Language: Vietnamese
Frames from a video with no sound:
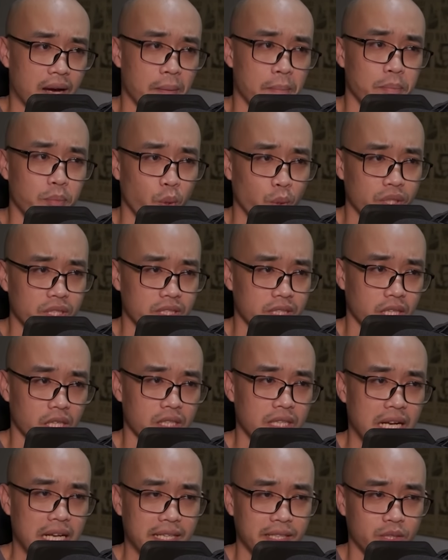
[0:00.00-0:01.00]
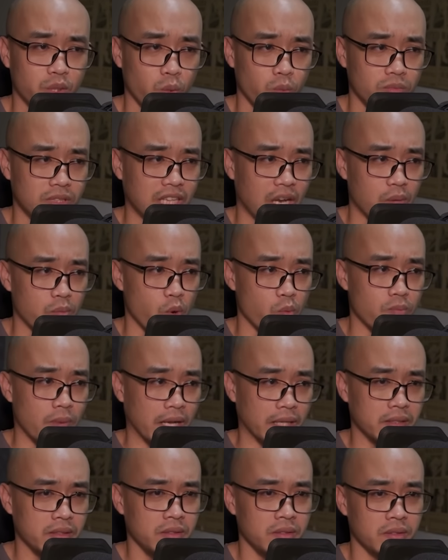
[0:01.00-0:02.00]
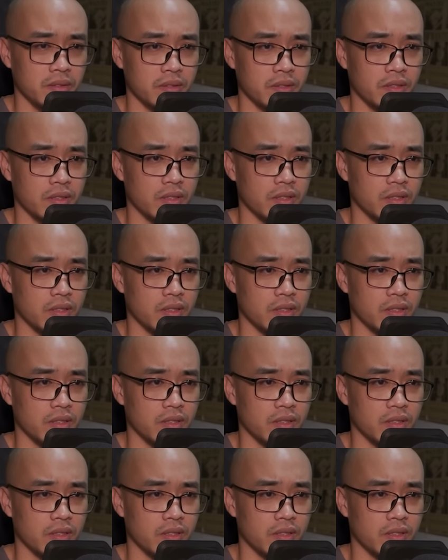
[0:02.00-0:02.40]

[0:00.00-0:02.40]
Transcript: nghiêm, gặp ai cũng phải hỏi han một lúc lâu.